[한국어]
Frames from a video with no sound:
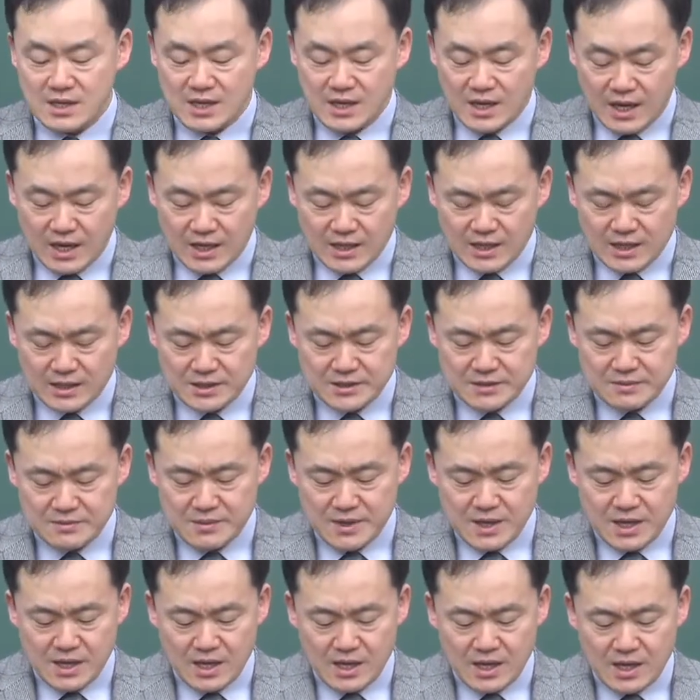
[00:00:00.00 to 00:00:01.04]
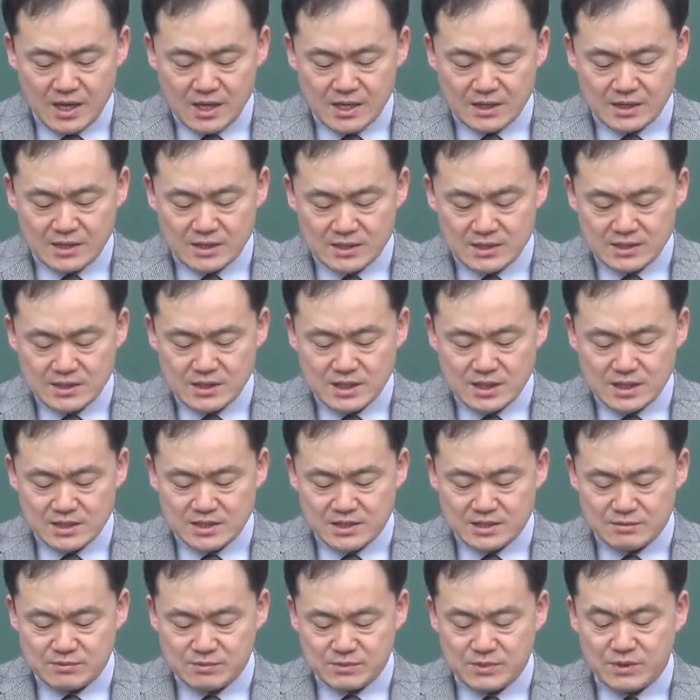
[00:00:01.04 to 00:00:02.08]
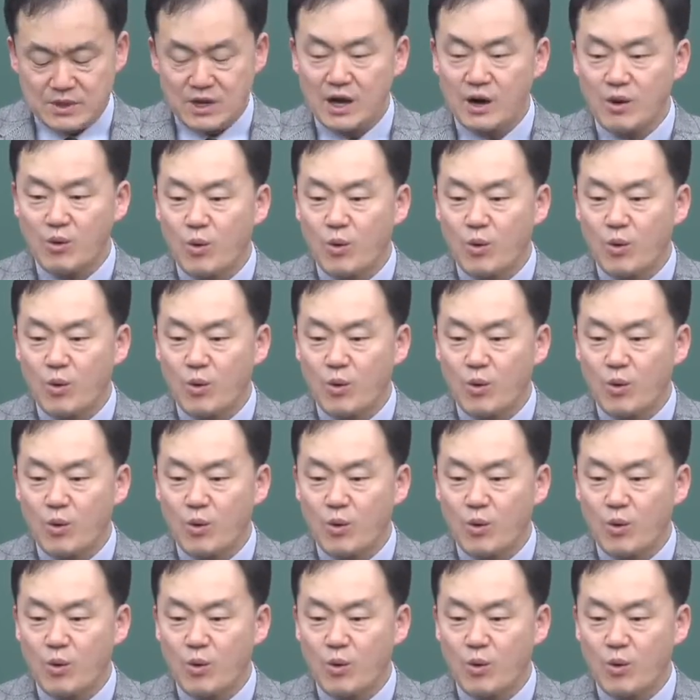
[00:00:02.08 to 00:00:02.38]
하나님의 인자심과